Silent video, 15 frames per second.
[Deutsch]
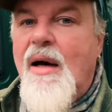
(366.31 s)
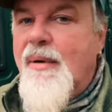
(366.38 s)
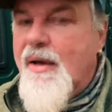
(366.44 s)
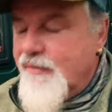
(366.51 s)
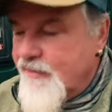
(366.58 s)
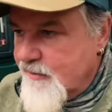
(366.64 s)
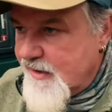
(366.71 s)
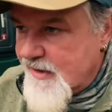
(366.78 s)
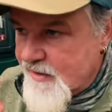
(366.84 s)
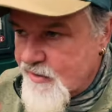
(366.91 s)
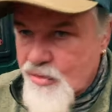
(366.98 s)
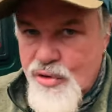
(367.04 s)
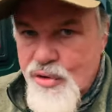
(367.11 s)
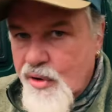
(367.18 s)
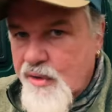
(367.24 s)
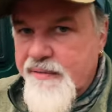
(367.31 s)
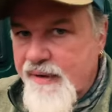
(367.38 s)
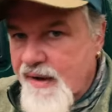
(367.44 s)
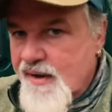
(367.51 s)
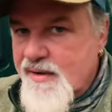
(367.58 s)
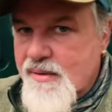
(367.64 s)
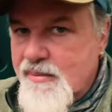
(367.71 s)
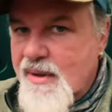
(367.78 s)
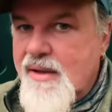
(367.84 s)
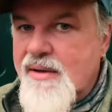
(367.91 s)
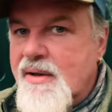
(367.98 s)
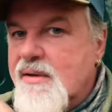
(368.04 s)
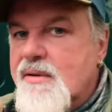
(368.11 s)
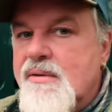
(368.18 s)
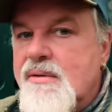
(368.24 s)
Aber wenn man das so stückweise
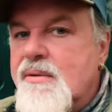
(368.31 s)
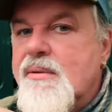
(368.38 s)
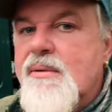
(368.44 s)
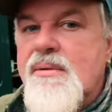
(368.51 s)
macht, dann